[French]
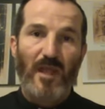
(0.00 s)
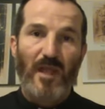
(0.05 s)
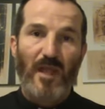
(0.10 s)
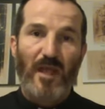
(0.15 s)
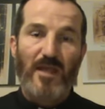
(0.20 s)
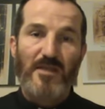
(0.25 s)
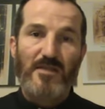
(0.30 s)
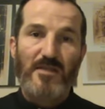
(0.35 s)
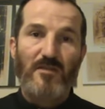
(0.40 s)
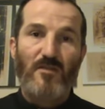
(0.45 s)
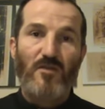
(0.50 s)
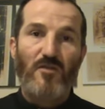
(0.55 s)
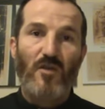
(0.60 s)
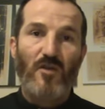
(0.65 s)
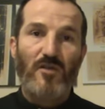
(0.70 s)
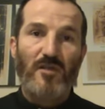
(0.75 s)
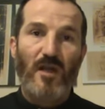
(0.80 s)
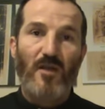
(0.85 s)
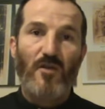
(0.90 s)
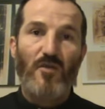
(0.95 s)
réside
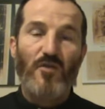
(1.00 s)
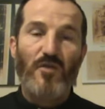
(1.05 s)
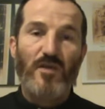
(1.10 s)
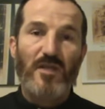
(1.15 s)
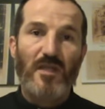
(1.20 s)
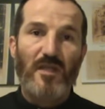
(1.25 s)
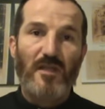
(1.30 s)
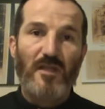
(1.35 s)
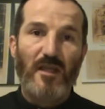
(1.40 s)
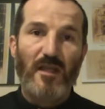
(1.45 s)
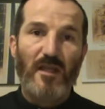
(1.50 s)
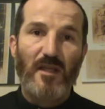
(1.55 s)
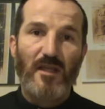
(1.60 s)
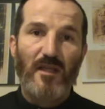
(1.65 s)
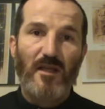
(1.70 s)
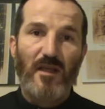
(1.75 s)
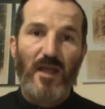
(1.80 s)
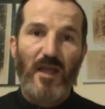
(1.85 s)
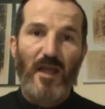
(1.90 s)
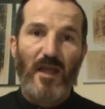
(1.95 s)
donc dans
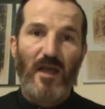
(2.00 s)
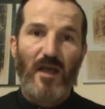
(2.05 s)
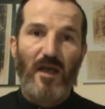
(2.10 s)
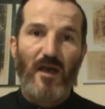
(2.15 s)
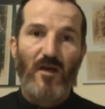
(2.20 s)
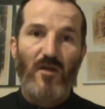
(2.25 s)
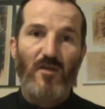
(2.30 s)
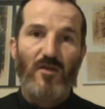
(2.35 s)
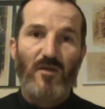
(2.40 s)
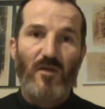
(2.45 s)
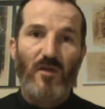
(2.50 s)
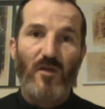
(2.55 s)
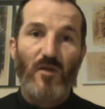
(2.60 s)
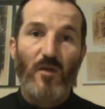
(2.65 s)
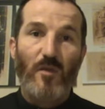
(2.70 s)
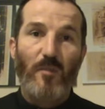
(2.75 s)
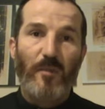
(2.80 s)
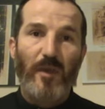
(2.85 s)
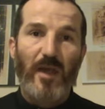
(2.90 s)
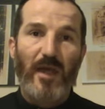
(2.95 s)
l'unité entre
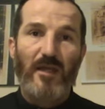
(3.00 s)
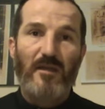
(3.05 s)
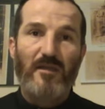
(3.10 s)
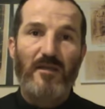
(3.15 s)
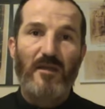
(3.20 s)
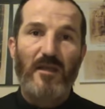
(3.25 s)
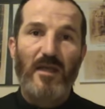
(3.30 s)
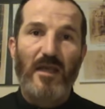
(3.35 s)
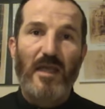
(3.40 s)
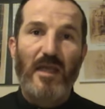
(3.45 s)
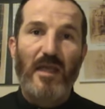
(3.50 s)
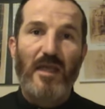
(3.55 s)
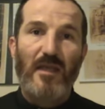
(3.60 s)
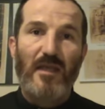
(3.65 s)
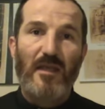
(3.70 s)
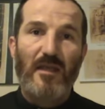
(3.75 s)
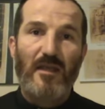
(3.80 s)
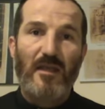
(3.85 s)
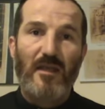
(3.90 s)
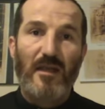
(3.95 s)
le prêtre
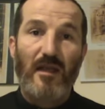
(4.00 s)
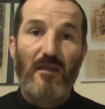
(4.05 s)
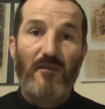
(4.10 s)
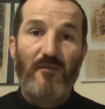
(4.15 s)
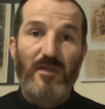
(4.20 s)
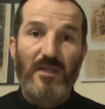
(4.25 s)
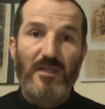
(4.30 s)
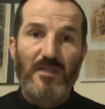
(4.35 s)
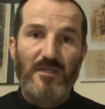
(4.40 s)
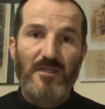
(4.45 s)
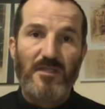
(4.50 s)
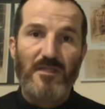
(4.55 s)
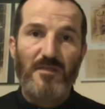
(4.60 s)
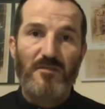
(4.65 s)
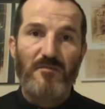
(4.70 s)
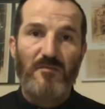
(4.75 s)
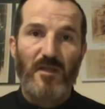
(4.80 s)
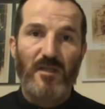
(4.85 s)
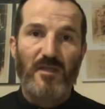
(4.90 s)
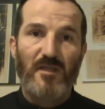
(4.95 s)
et la
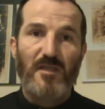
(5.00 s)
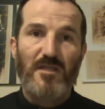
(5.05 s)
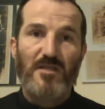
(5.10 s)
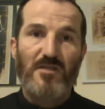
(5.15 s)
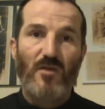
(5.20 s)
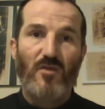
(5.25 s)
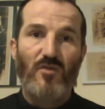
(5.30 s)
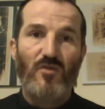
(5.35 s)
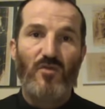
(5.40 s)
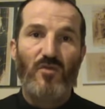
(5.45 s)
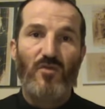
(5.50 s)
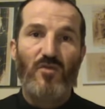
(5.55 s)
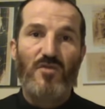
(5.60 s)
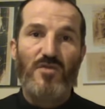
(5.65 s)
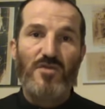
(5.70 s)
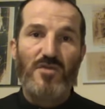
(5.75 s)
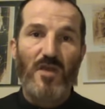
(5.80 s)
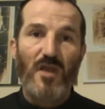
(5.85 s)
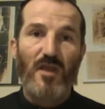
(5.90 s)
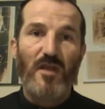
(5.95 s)
victime, qui sont une
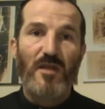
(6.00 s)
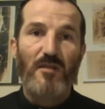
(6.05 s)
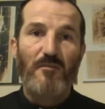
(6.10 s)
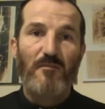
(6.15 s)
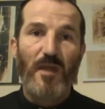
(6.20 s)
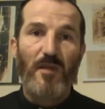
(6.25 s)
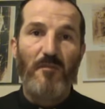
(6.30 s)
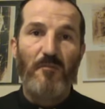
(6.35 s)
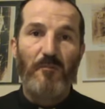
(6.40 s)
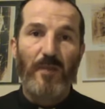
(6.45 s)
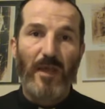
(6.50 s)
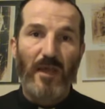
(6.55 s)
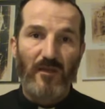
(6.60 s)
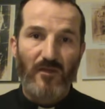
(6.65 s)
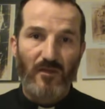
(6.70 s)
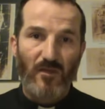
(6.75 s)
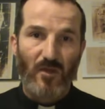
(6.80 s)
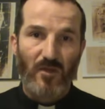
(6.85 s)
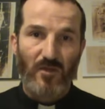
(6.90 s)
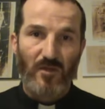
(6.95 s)
seule et même
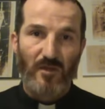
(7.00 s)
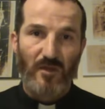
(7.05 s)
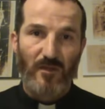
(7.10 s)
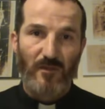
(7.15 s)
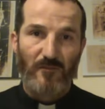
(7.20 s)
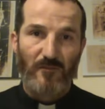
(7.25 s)
personne,